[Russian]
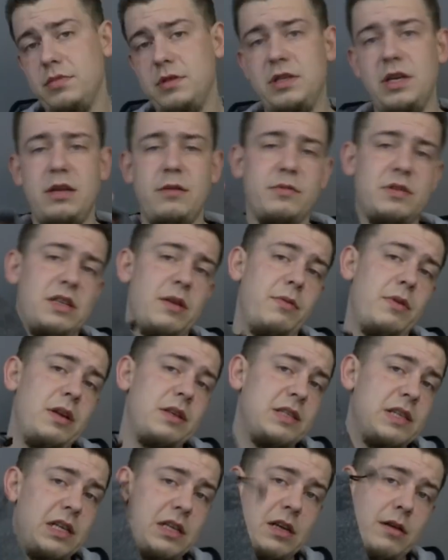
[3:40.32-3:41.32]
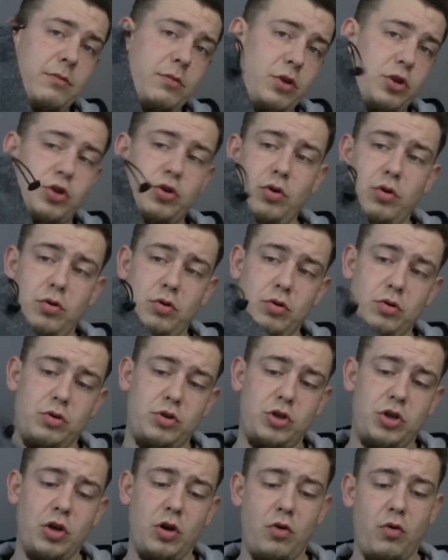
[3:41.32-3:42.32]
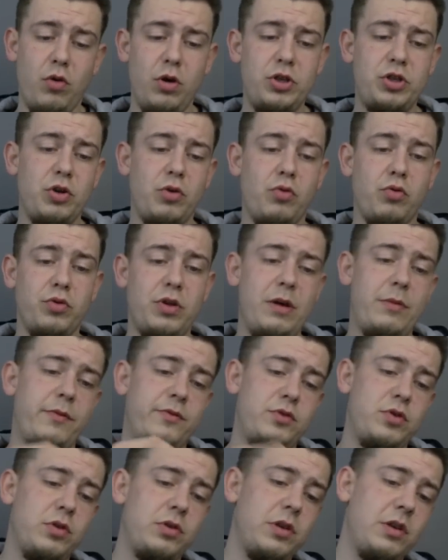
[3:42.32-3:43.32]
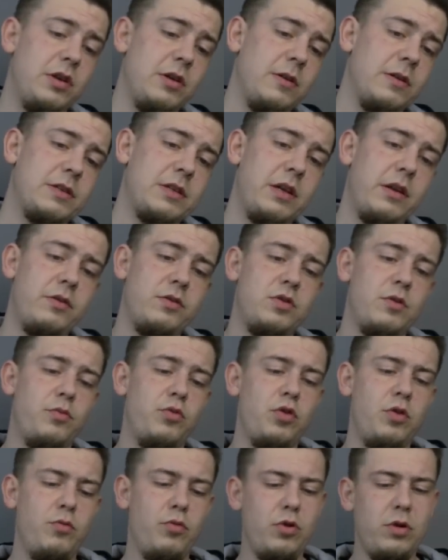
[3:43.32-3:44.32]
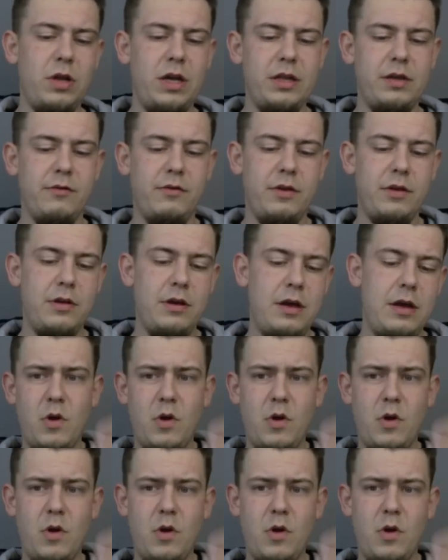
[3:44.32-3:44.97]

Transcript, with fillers: С этим стабилизатором еще идет чехольчик, куда мы все это дело, скорее всего, будем укладывать.